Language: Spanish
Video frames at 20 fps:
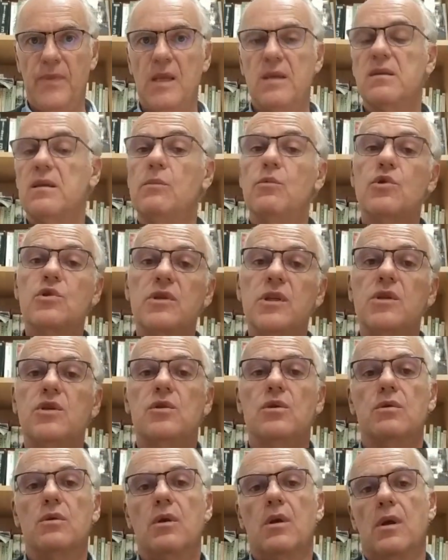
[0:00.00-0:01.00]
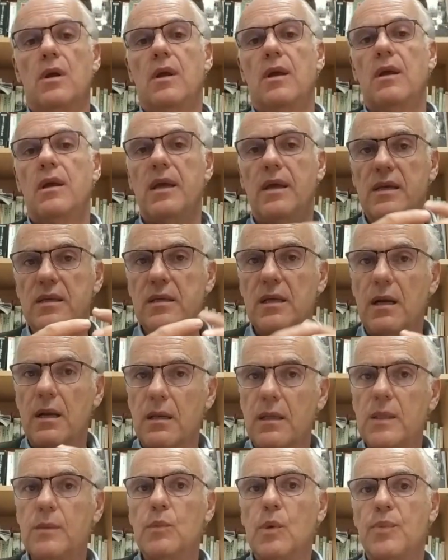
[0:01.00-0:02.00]
Si hemos dicho que es el
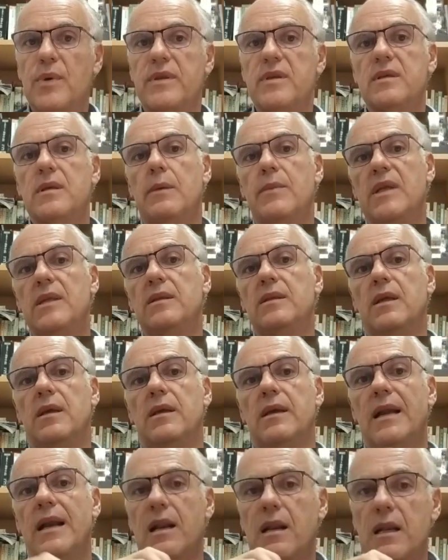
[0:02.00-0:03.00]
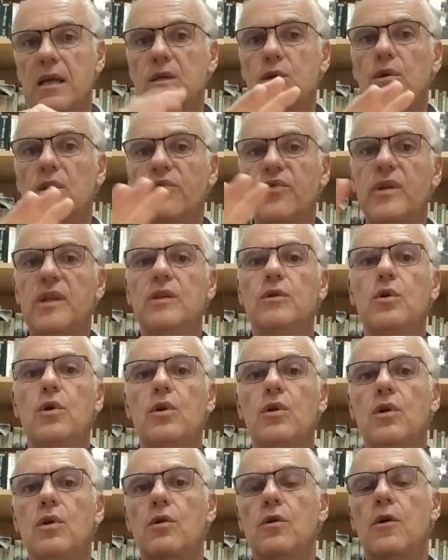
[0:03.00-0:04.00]
ritmo precisamente el rasgo
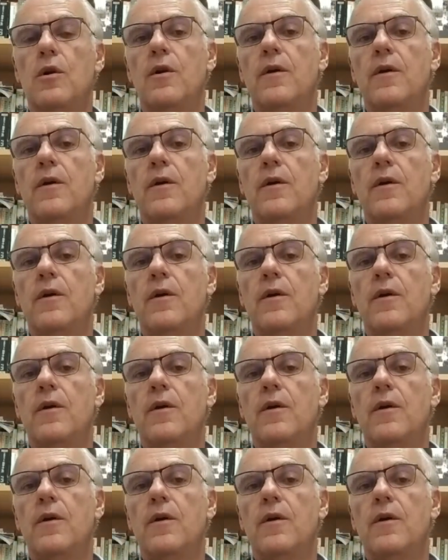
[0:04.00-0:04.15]
definitorio